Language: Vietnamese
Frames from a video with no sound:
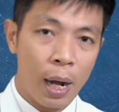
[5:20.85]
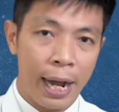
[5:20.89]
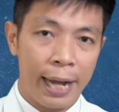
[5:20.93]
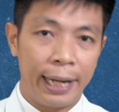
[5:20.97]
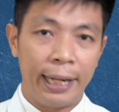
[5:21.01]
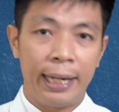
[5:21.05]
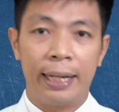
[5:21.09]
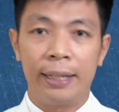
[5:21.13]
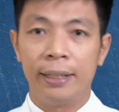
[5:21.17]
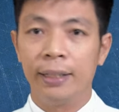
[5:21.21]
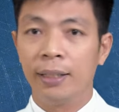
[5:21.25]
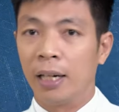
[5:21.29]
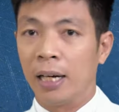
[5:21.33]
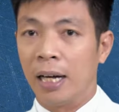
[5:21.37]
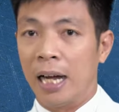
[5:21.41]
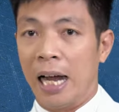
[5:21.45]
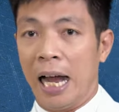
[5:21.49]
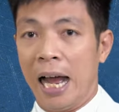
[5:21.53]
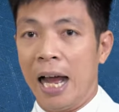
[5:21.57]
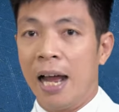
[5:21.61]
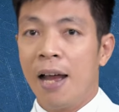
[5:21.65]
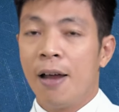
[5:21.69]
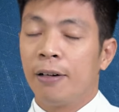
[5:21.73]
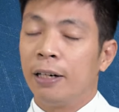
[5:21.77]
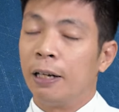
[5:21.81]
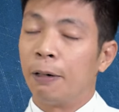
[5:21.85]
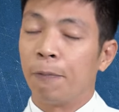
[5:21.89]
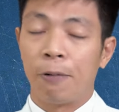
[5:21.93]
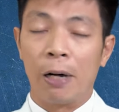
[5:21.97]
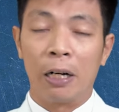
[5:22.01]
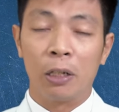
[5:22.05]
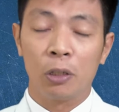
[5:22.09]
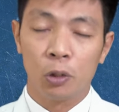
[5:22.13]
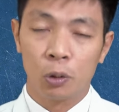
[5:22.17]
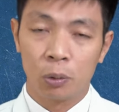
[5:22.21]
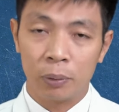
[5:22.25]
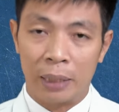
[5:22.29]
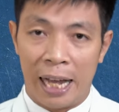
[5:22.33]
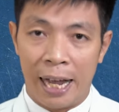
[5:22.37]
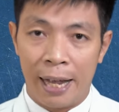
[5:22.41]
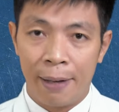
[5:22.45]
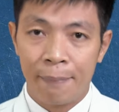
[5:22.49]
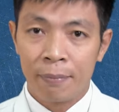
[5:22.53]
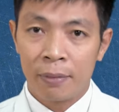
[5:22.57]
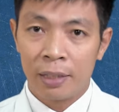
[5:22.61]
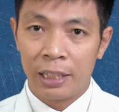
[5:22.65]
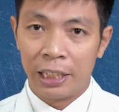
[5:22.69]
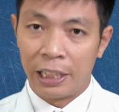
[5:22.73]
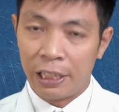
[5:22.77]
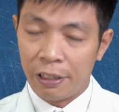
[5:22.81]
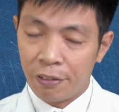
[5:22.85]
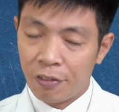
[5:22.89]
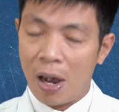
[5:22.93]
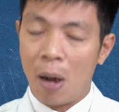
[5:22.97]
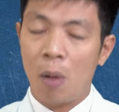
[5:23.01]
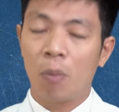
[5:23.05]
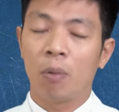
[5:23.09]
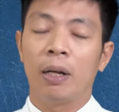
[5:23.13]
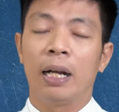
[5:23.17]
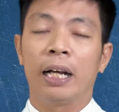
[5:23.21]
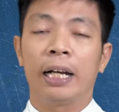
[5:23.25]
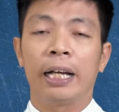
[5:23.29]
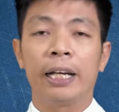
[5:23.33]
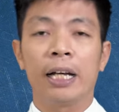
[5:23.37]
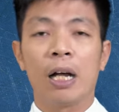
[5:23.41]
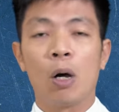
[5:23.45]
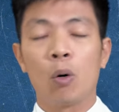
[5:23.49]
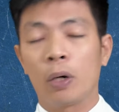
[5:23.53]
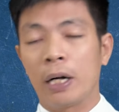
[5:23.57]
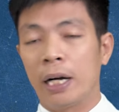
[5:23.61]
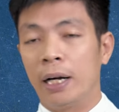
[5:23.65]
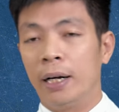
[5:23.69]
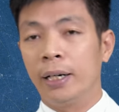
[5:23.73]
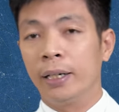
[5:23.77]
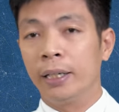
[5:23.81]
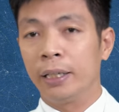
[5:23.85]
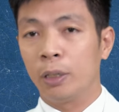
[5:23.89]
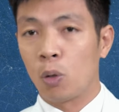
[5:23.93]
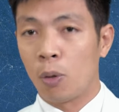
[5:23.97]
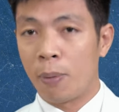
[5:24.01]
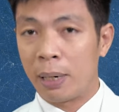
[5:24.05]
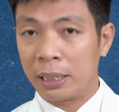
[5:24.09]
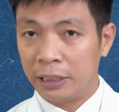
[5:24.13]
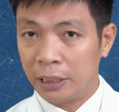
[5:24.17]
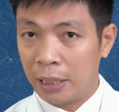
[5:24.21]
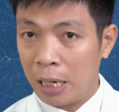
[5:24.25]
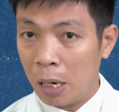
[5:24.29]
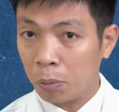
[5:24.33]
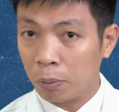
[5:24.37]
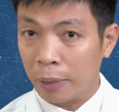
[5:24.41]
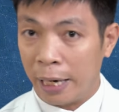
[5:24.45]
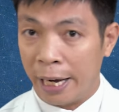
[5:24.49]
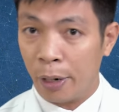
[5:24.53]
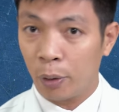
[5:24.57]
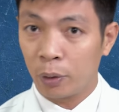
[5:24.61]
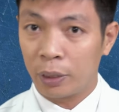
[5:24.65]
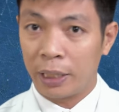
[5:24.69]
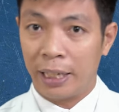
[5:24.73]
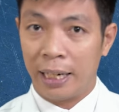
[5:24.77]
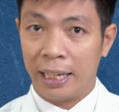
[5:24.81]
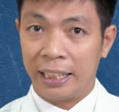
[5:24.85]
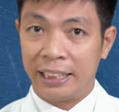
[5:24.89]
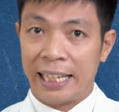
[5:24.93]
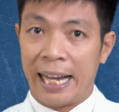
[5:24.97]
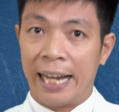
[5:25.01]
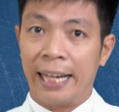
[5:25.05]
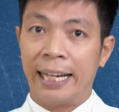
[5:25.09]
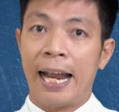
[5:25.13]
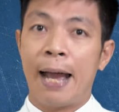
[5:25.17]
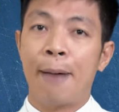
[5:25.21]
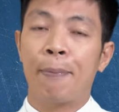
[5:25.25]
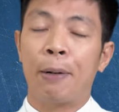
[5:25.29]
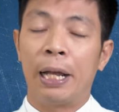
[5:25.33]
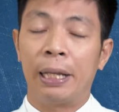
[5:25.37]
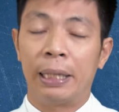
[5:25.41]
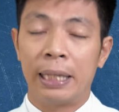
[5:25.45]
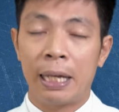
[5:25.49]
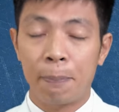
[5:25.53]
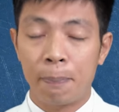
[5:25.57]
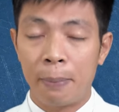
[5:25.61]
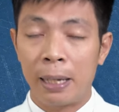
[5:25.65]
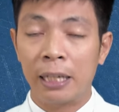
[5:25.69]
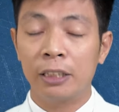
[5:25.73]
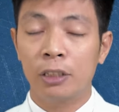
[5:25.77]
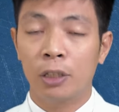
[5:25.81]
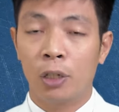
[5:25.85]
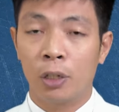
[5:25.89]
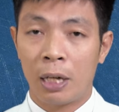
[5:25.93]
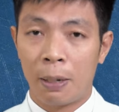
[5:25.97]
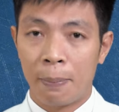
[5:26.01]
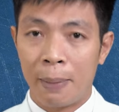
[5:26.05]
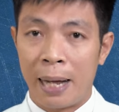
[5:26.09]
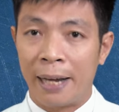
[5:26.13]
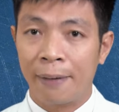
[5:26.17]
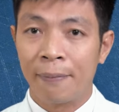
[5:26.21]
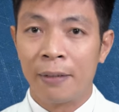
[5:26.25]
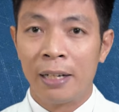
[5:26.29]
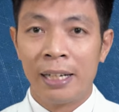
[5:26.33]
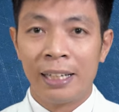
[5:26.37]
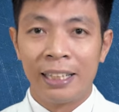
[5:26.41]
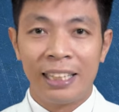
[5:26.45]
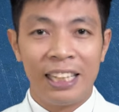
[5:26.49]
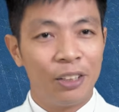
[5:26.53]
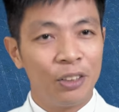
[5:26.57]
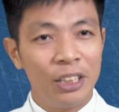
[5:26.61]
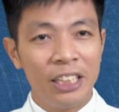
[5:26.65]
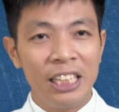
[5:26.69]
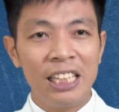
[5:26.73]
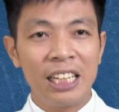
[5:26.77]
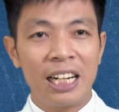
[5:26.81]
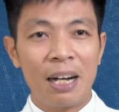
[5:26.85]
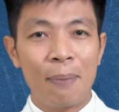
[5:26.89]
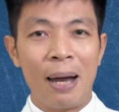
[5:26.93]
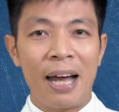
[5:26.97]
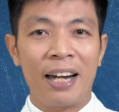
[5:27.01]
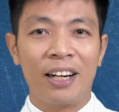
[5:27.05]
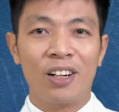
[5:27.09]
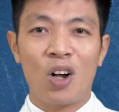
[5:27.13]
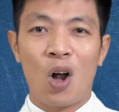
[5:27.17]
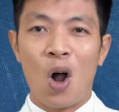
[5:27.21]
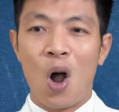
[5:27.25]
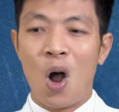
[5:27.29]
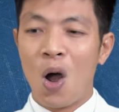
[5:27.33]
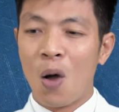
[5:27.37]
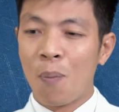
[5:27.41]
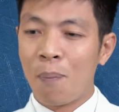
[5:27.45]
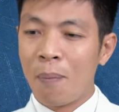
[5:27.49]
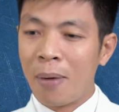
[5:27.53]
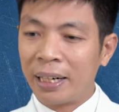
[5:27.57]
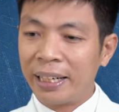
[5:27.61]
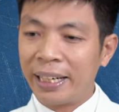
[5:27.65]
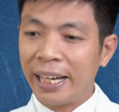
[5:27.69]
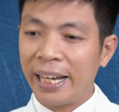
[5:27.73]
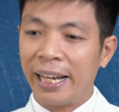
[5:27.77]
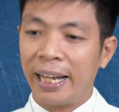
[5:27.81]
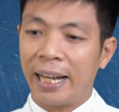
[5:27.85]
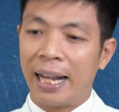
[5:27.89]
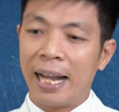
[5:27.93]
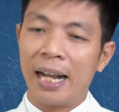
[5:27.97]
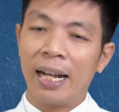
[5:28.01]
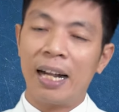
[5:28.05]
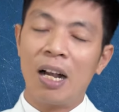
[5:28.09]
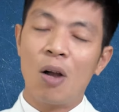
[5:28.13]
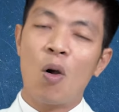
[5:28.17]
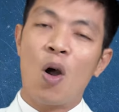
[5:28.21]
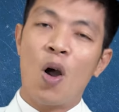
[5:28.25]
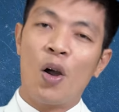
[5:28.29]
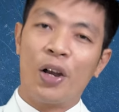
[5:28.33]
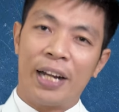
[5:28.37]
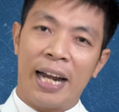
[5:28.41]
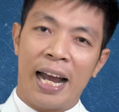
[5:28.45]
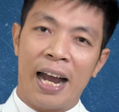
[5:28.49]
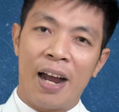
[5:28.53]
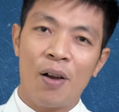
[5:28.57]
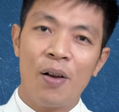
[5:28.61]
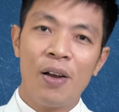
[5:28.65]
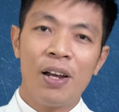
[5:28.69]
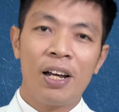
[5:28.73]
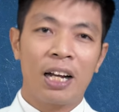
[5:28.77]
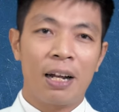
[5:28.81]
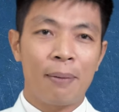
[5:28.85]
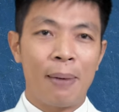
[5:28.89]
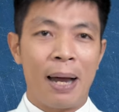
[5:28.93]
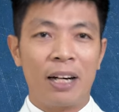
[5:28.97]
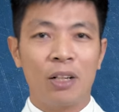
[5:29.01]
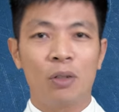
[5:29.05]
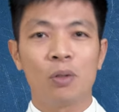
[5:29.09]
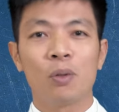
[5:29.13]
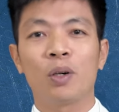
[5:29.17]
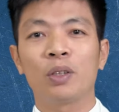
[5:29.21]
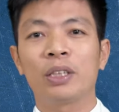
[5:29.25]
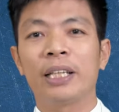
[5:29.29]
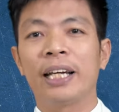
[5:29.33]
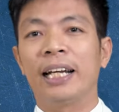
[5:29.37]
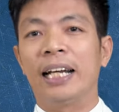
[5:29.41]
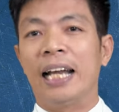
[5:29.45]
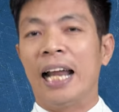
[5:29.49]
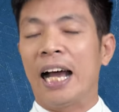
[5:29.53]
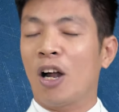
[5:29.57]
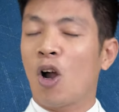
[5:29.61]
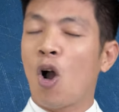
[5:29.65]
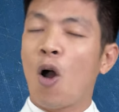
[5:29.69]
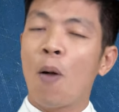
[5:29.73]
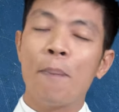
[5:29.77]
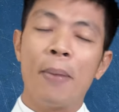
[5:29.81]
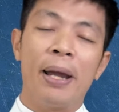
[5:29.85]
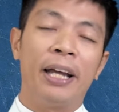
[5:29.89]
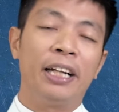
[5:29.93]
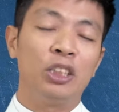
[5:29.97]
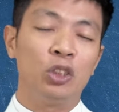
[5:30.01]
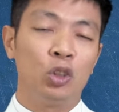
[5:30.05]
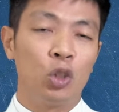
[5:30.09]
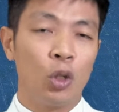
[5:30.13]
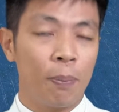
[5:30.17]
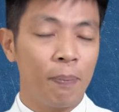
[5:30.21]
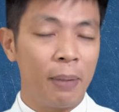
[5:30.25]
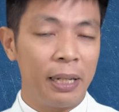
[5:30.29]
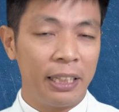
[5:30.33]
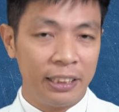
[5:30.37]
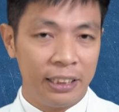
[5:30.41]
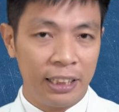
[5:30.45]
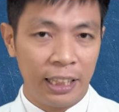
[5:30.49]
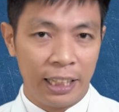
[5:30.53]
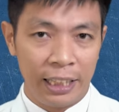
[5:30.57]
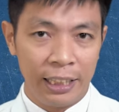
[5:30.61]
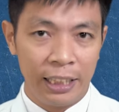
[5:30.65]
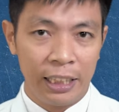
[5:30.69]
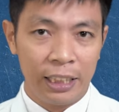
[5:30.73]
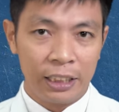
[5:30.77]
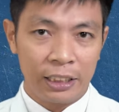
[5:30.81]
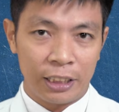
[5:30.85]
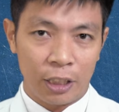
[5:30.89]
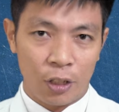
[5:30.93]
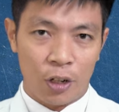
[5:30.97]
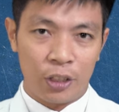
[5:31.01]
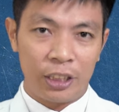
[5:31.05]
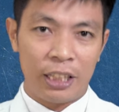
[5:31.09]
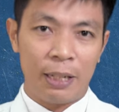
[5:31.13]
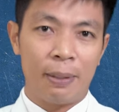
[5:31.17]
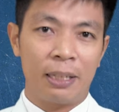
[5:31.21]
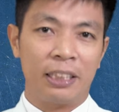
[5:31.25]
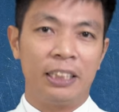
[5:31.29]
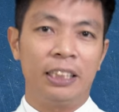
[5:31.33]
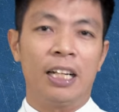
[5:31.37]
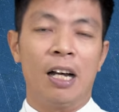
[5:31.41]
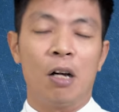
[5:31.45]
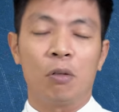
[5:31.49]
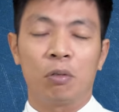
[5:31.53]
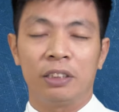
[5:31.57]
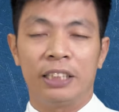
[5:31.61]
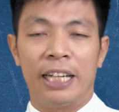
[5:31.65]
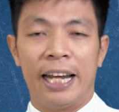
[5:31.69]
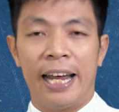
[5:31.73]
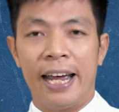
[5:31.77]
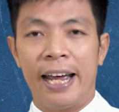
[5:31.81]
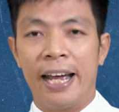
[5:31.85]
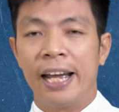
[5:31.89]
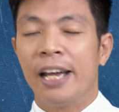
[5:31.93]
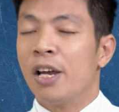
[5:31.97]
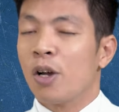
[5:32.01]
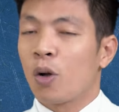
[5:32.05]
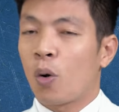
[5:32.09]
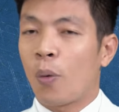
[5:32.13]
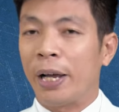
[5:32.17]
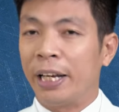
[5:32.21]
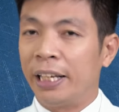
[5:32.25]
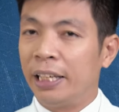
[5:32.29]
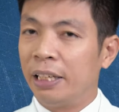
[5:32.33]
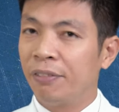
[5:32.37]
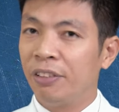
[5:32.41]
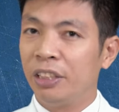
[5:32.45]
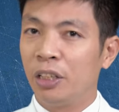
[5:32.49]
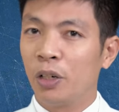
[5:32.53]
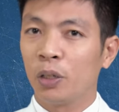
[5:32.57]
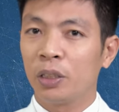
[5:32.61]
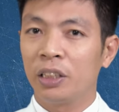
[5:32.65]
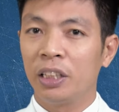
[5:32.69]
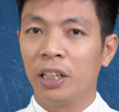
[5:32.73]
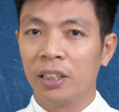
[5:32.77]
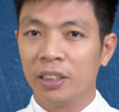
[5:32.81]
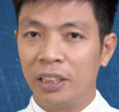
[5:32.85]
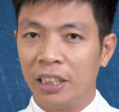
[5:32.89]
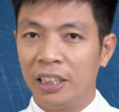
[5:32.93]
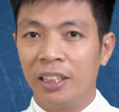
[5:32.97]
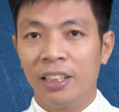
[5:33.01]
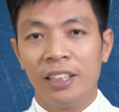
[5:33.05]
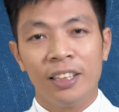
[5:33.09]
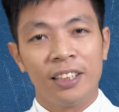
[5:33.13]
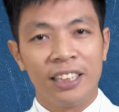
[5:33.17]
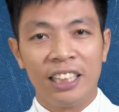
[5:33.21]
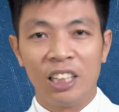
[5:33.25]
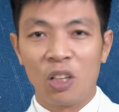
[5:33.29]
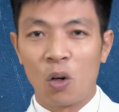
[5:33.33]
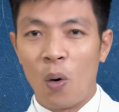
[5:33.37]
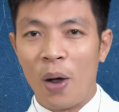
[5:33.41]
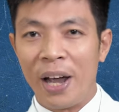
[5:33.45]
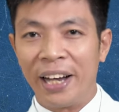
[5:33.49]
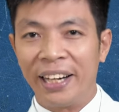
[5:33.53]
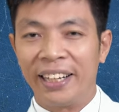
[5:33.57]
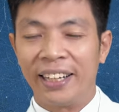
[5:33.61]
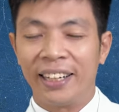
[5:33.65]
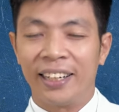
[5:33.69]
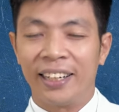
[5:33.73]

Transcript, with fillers: hay là đường à, đường phân của chúng ta thì hy vọng là cái câu trả lời của bác sĩ Ngọc này có thể là giải đáp cái thắc mắc cho các bạn nếu như các bạn có bất kể các câu hỏi nào các bạn cũng có thể là comment xuống bên dưới sau đó thì bác sĩ Ngọc sẽ quay những video tương tự đừng quên